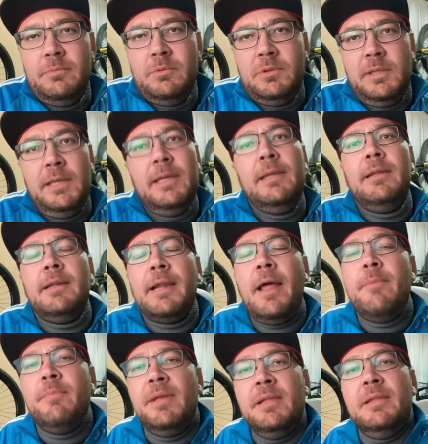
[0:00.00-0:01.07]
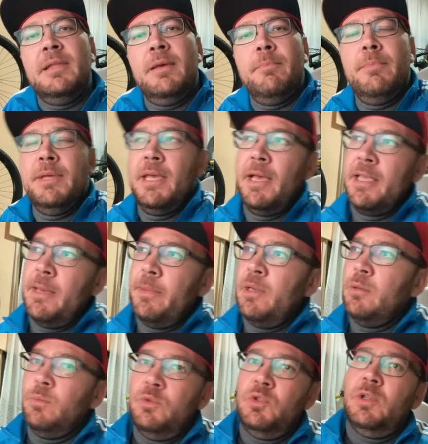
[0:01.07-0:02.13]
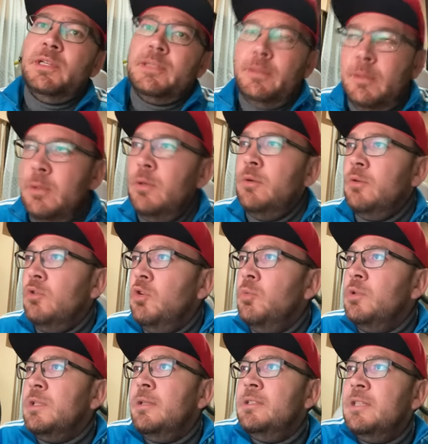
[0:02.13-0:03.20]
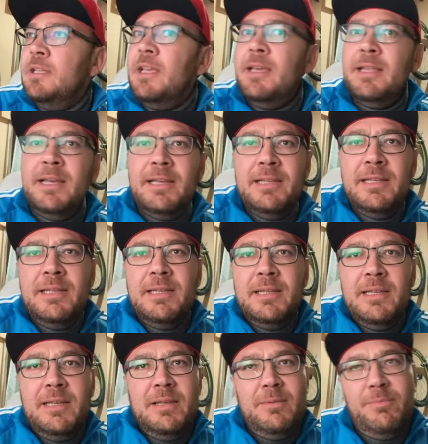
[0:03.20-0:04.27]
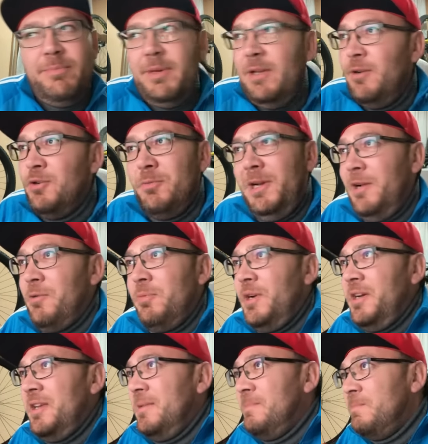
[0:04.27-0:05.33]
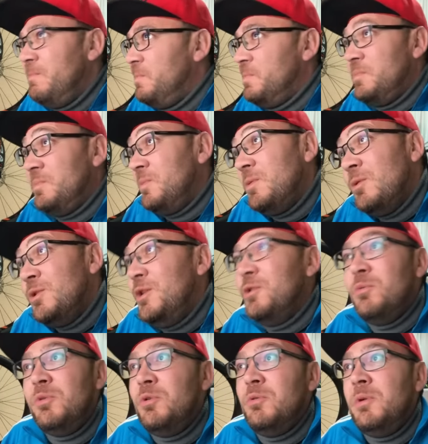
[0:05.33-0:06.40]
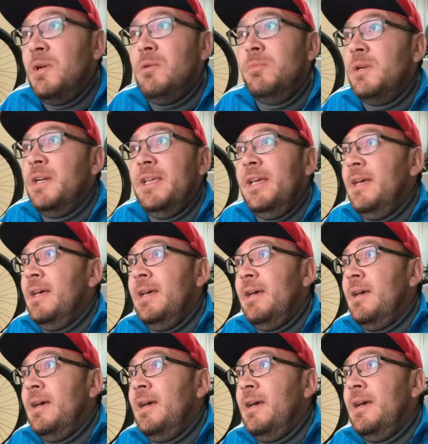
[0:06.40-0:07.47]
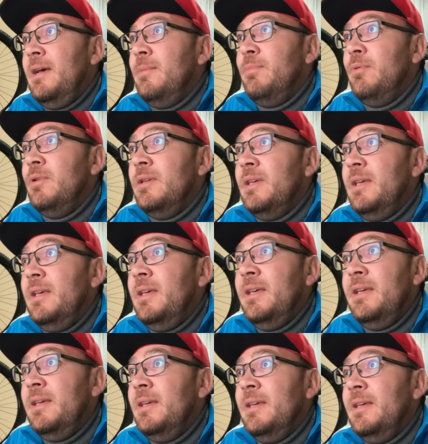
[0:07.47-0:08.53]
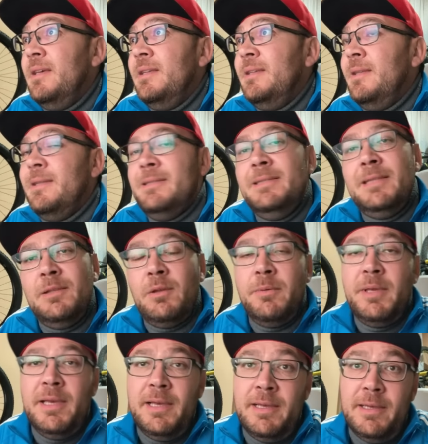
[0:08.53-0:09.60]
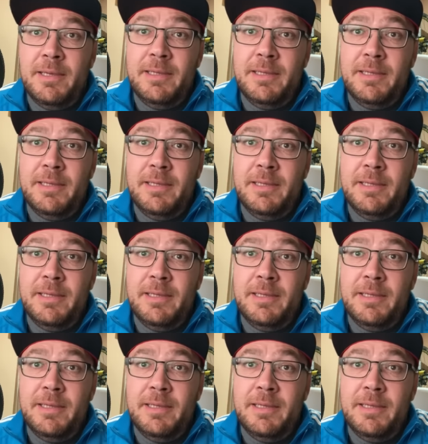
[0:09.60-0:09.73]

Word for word: sí realmente me ha llamado mucho la atención cómo está diseñada, pero no me la compraría. Lo siento, pero no la compraría porque necesita todavía,